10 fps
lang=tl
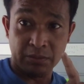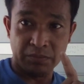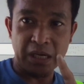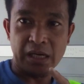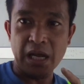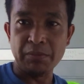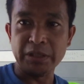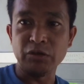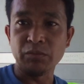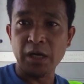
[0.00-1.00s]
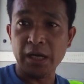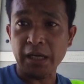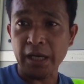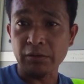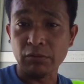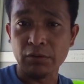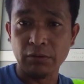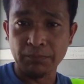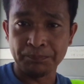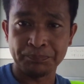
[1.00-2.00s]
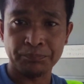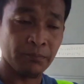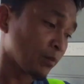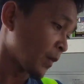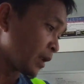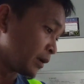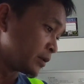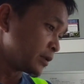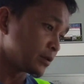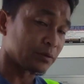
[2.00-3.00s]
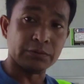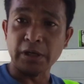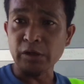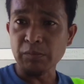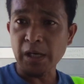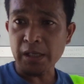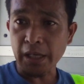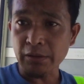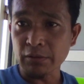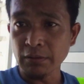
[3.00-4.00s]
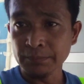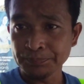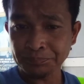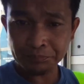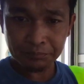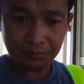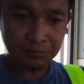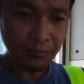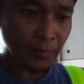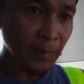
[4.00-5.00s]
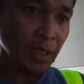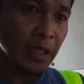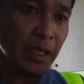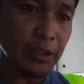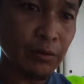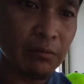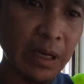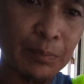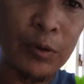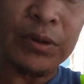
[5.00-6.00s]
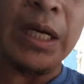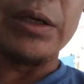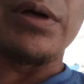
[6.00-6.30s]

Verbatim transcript: malalaman nyo mga kaidol no so ngayon mga kaidol ito naman po tayo